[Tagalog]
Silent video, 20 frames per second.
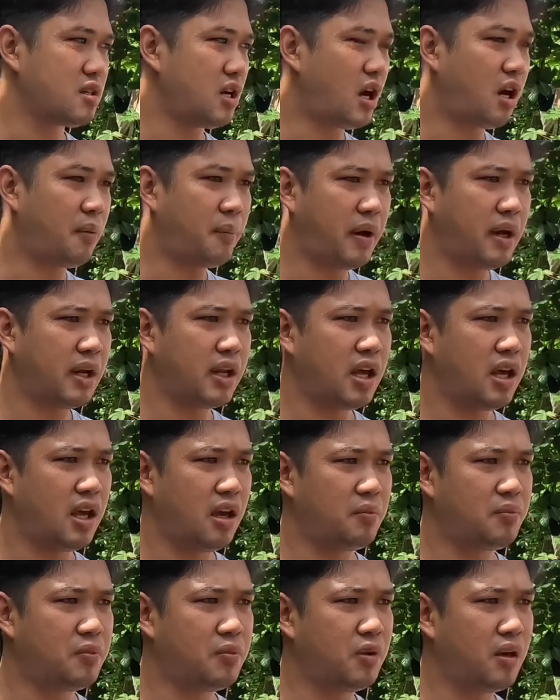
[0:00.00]

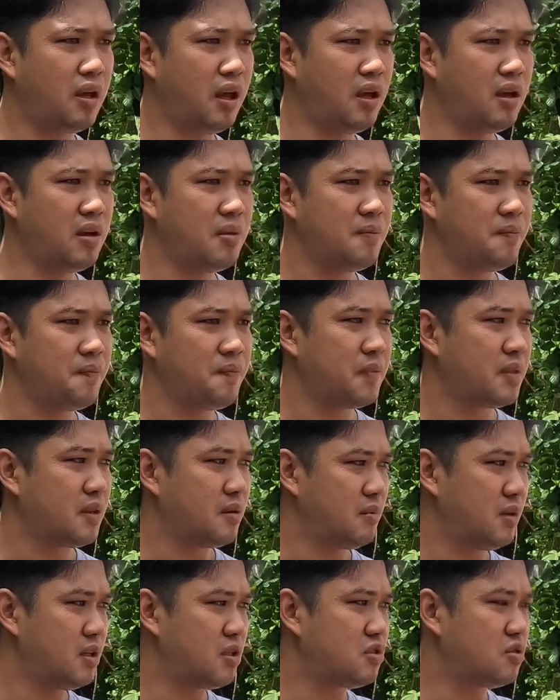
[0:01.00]
Nakakapanghinayang po ay
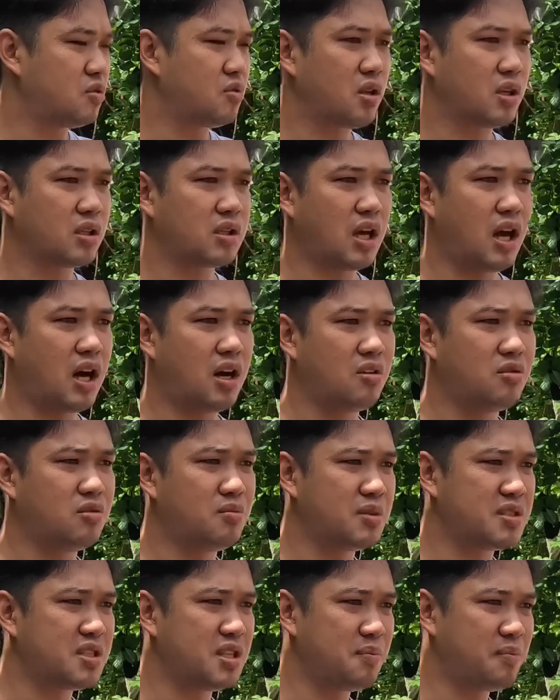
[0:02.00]
may tsurang
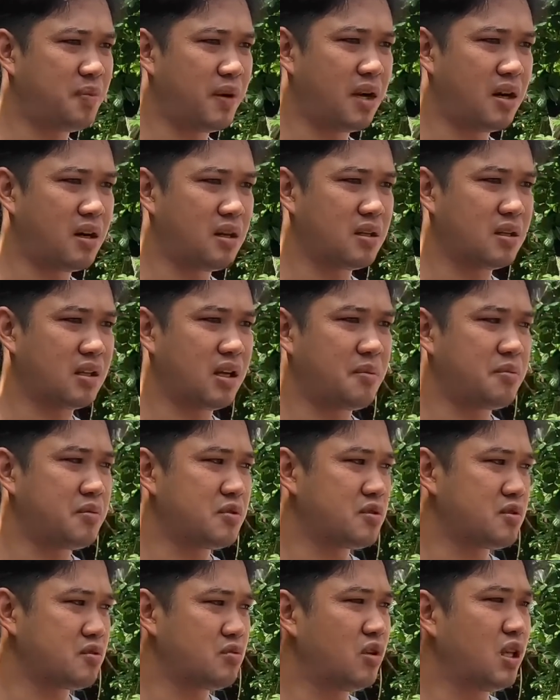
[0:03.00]
tao, masipag,
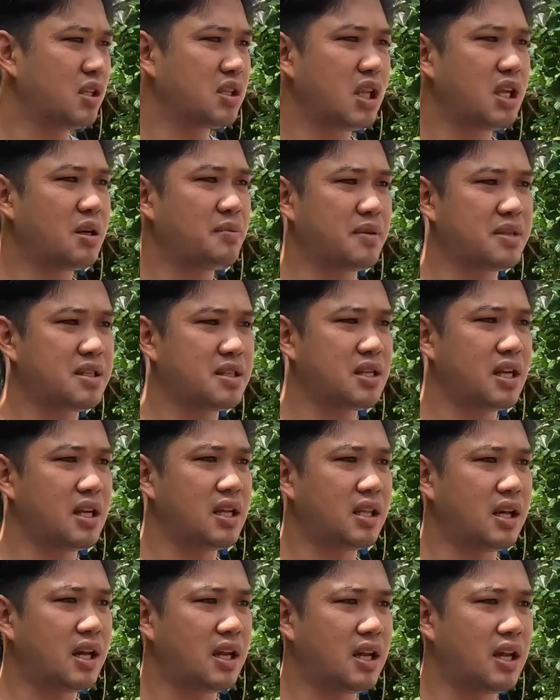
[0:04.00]
tapos kulang na lang
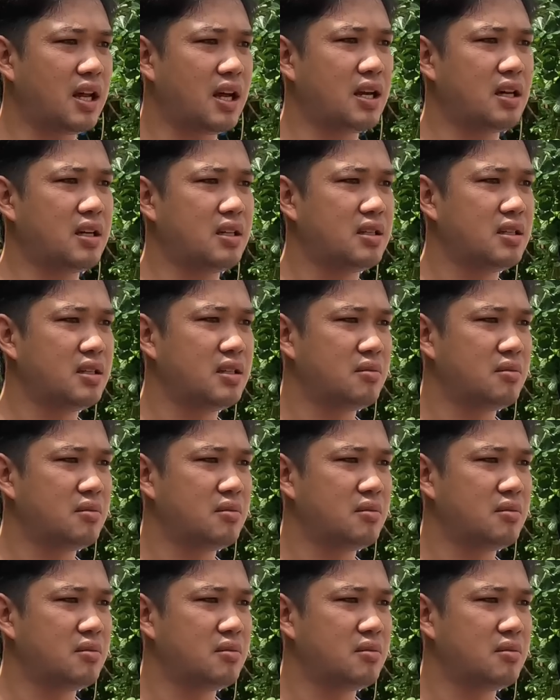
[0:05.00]
pagsasalita na lang.